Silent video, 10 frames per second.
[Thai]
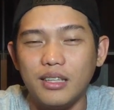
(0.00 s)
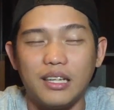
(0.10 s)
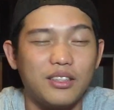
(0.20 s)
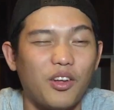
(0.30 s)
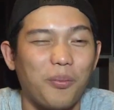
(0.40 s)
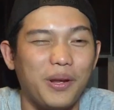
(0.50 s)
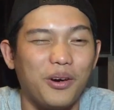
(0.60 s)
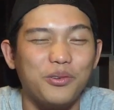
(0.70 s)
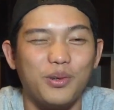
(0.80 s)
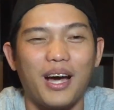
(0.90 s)
แต่ตอบผิดข้
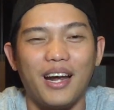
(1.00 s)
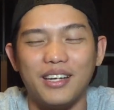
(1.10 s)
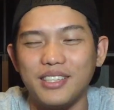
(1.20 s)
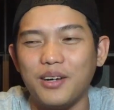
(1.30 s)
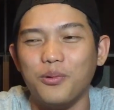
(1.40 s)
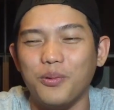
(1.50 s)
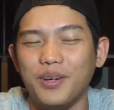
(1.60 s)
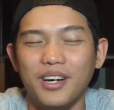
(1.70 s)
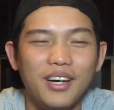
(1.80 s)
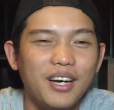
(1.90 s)
อสุดท้ายนะ ช่างห่วง
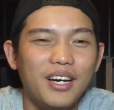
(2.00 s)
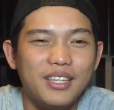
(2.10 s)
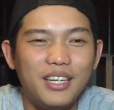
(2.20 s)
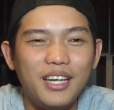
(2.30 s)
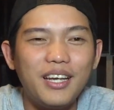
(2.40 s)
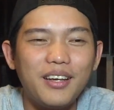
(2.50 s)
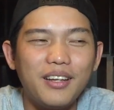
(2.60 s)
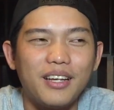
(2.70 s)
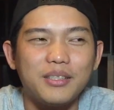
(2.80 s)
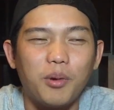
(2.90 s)
เถอะทีนี้
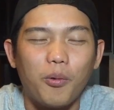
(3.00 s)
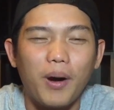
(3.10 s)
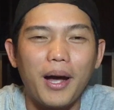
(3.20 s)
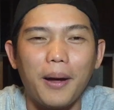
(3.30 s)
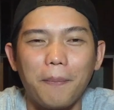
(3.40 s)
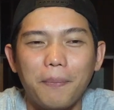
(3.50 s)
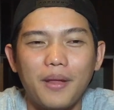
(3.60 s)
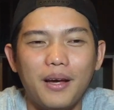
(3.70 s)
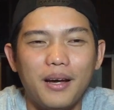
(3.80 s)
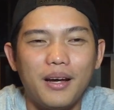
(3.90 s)
อยากจะบอกว่า
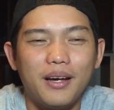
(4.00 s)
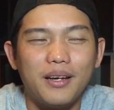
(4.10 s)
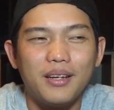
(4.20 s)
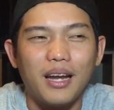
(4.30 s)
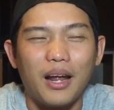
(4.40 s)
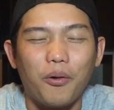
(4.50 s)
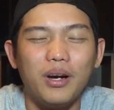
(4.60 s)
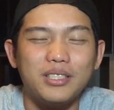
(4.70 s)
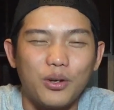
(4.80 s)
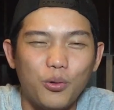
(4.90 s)
หลายๆคน
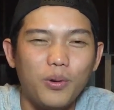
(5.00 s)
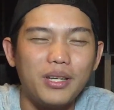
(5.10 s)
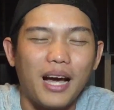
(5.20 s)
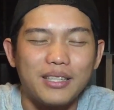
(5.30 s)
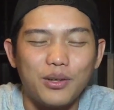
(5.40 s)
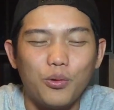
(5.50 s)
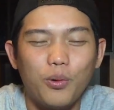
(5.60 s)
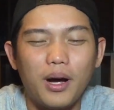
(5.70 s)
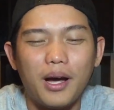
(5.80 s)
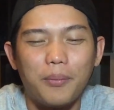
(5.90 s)
อาจจะรู้อยากจะรู้
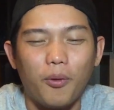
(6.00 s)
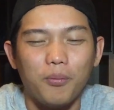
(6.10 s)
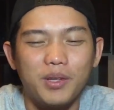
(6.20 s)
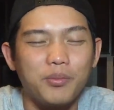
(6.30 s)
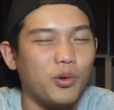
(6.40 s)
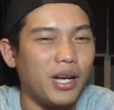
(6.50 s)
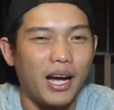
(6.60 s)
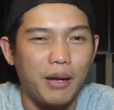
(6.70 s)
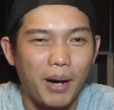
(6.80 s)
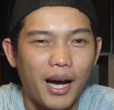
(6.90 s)
ว่าผมเตรียมตัวยังไง
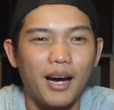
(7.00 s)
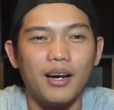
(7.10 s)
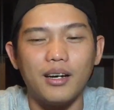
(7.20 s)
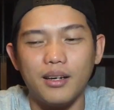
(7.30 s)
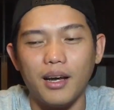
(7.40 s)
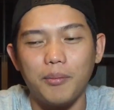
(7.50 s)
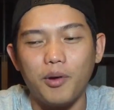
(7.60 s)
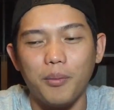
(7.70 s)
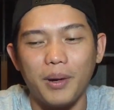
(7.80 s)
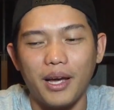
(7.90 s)
บ้างนะครับ
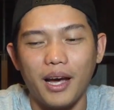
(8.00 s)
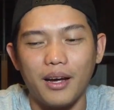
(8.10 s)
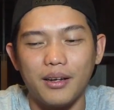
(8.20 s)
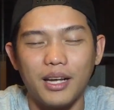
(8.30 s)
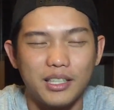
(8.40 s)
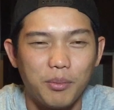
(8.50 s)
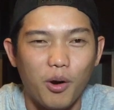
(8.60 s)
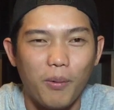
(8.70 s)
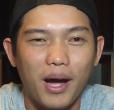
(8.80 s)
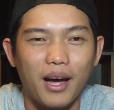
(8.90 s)
ก่อนไปแข่งอยากจะบอก
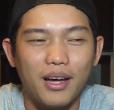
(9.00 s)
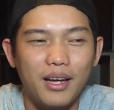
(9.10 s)
ว่า